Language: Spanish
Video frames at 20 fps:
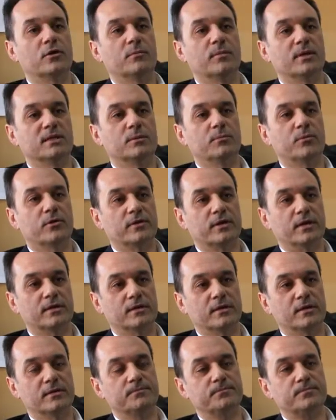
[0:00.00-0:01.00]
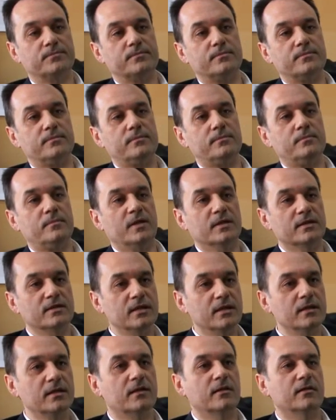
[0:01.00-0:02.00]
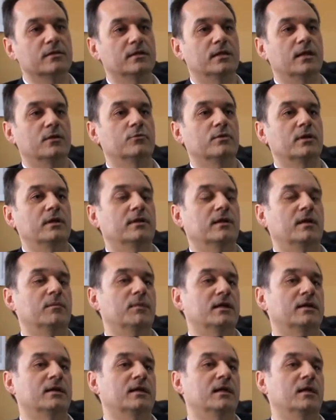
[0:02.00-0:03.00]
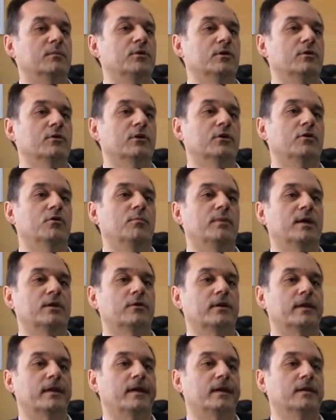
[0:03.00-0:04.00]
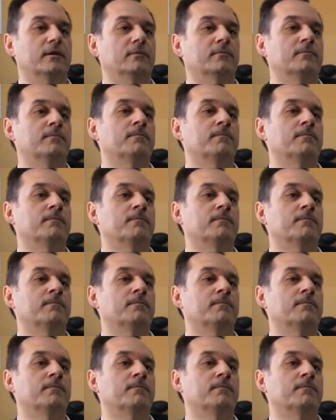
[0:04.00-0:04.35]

lo más importante, sin necesidad de utilizar material biológico humano real.